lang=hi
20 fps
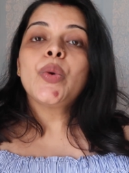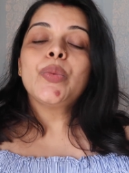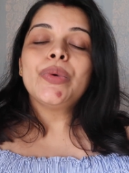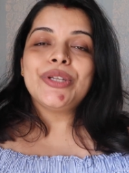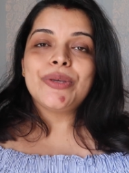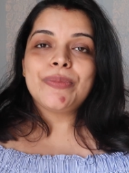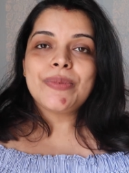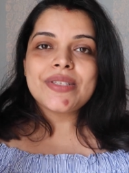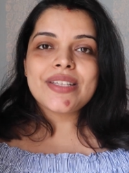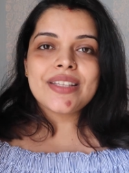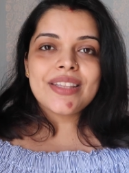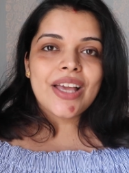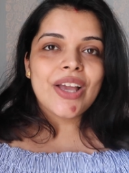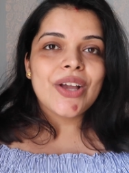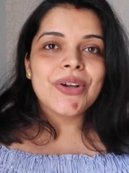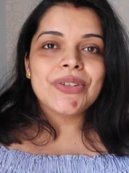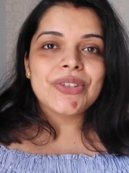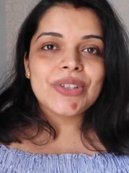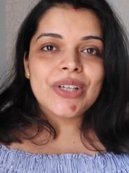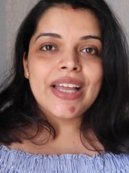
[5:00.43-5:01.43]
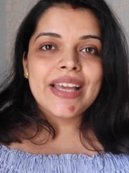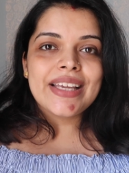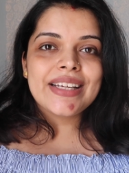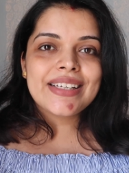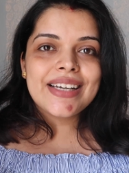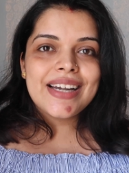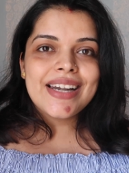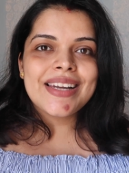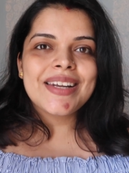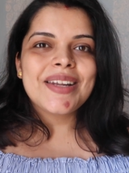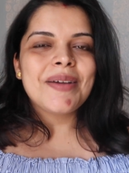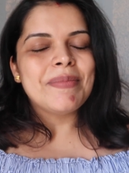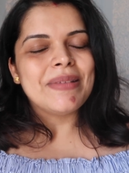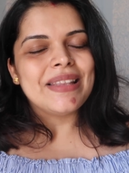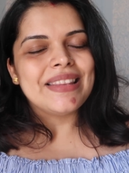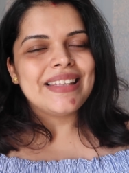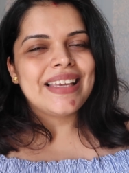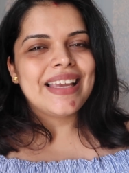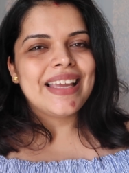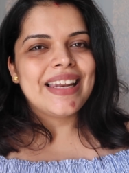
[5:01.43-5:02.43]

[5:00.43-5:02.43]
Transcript: वीडियो पसंद आएगा तो लाइक कर लेना मिलते